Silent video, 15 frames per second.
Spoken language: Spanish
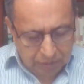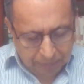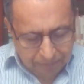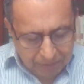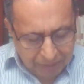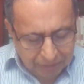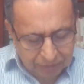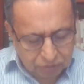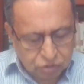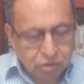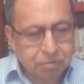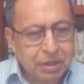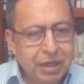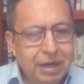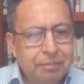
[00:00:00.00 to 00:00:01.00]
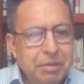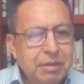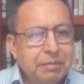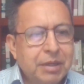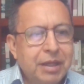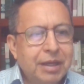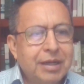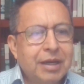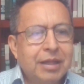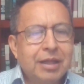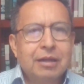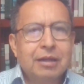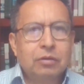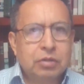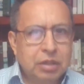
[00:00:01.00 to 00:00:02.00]
También sobre la misma
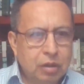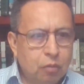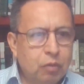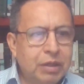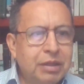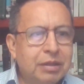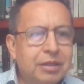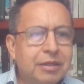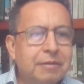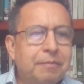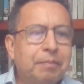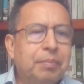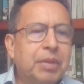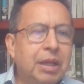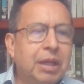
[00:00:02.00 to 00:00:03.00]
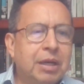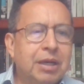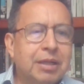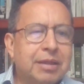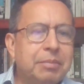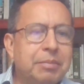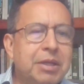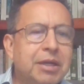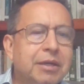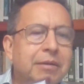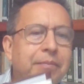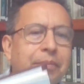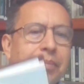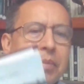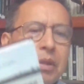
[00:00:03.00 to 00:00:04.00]
década de los 50 en
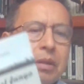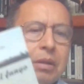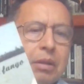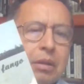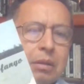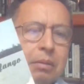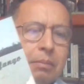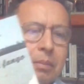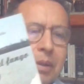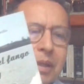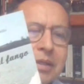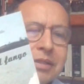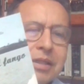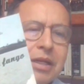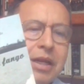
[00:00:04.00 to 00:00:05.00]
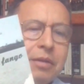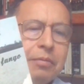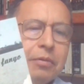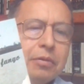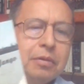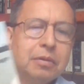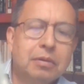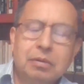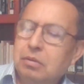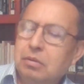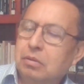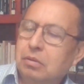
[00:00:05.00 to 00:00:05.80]
Altamira, este libro